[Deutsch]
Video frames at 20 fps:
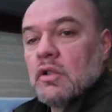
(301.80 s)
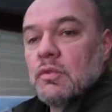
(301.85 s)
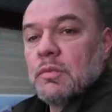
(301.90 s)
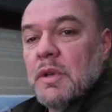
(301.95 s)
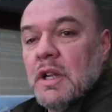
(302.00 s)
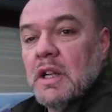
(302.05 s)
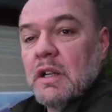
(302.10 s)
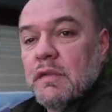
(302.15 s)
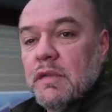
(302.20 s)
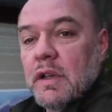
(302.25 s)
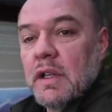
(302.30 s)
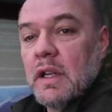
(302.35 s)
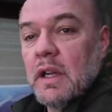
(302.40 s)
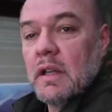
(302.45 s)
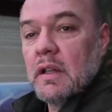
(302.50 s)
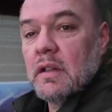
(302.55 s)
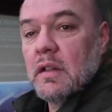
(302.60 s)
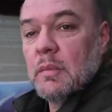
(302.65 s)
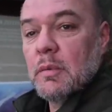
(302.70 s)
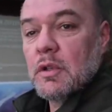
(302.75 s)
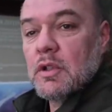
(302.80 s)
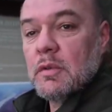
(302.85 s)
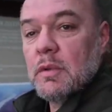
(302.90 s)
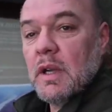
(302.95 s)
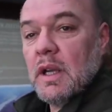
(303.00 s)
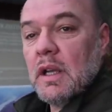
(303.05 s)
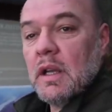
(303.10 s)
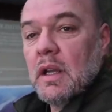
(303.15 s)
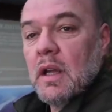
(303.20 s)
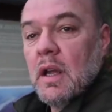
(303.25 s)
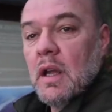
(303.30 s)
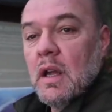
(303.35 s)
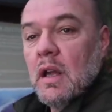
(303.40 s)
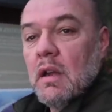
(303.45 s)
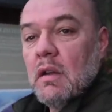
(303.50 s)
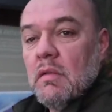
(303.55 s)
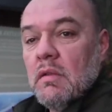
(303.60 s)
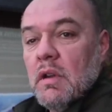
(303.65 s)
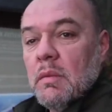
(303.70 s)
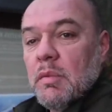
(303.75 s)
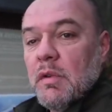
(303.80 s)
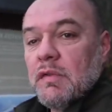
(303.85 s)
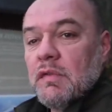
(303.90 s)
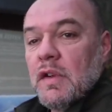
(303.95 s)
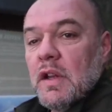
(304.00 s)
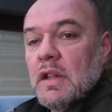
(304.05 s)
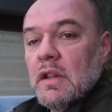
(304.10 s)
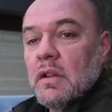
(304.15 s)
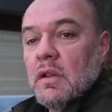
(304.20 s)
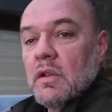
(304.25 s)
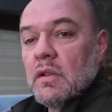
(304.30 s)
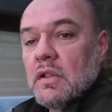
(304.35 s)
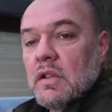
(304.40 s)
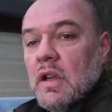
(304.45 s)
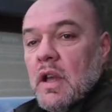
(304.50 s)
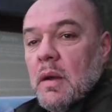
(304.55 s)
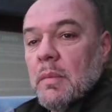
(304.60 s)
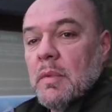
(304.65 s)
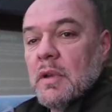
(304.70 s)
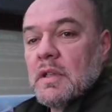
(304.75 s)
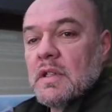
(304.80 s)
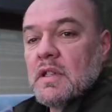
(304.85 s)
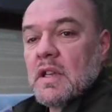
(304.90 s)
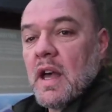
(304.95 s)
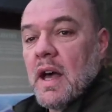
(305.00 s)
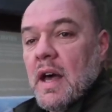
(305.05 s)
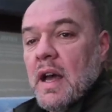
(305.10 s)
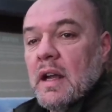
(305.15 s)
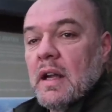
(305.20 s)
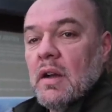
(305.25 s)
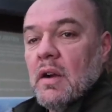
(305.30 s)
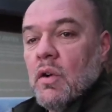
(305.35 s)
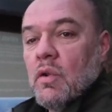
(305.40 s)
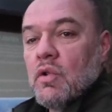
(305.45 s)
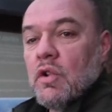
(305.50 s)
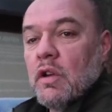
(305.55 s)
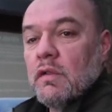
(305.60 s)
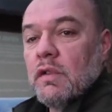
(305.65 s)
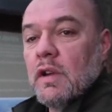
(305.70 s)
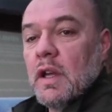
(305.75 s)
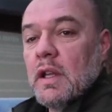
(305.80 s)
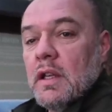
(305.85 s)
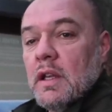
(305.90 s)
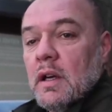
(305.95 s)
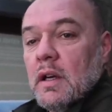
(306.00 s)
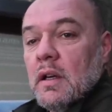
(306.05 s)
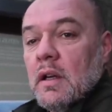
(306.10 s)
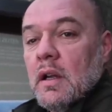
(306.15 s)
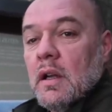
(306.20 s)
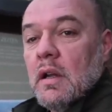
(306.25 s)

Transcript: spiegelverkehrt ist immer schwierig. Wir befinden uns, kann man sagen, ungefähr hier.